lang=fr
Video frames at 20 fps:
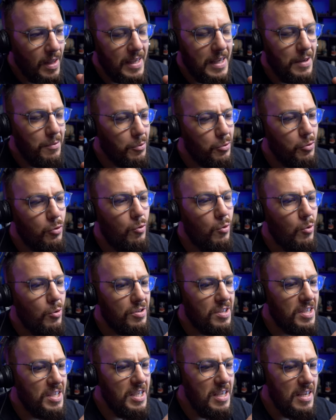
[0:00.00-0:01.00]
qui vont se tuer
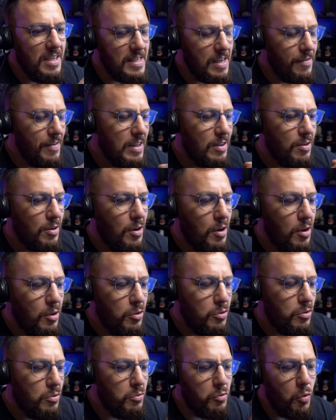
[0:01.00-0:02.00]
au skill, et ça va être
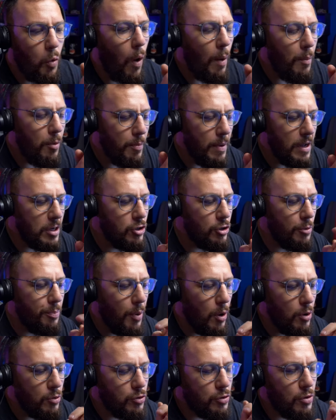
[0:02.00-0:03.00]
euh, trois beaux matchs, je
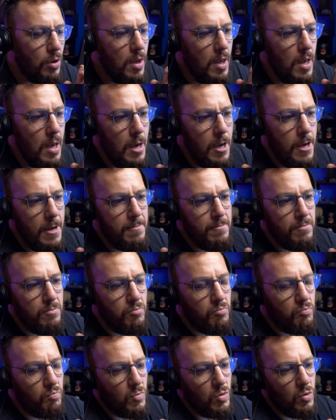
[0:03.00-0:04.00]
pense.
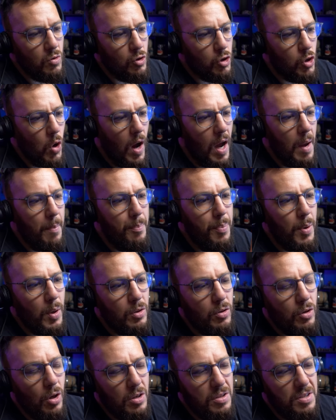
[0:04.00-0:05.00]
J'aurais
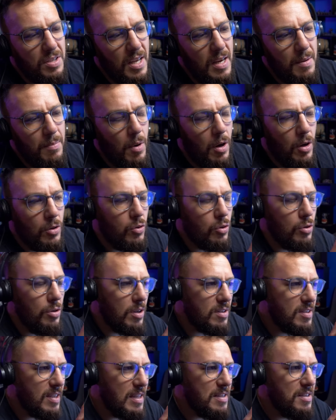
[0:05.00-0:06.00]
potentiellement
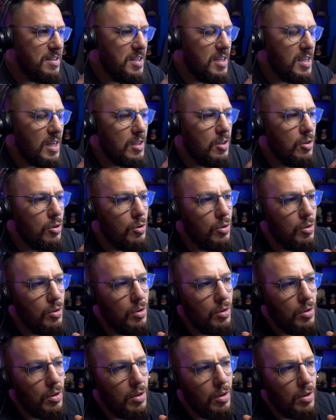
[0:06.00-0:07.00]
tendance à dire
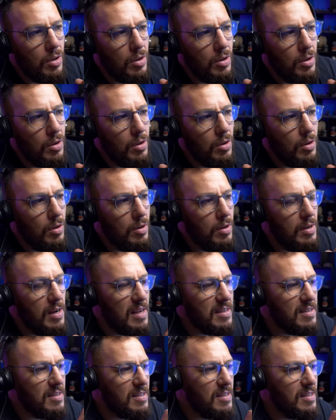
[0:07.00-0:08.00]
que euh,
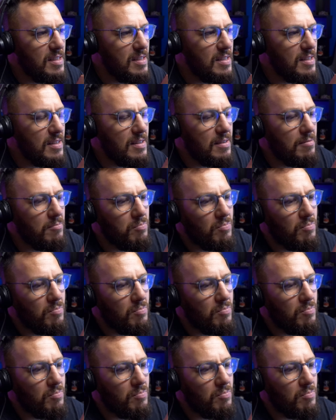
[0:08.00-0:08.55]
la Sista...